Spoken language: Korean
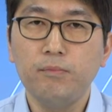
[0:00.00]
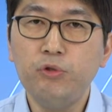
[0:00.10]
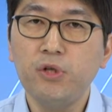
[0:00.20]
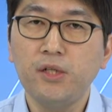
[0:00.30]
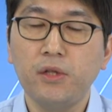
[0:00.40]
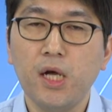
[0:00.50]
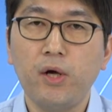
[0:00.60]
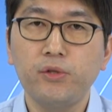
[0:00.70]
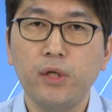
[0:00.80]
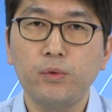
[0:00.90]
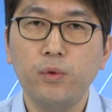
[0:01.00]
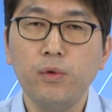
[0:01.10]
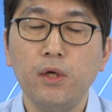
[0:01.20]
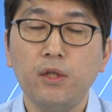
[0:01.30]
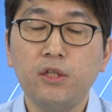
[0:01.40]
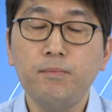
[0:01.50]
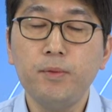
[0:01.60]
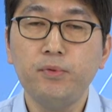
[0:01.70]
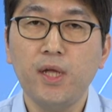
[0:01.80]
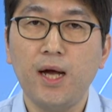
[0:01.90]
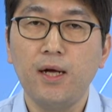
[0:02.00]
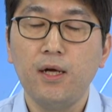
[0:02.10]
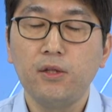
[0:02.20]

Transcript: 민주당이 된다고 하더라도 트럼프보다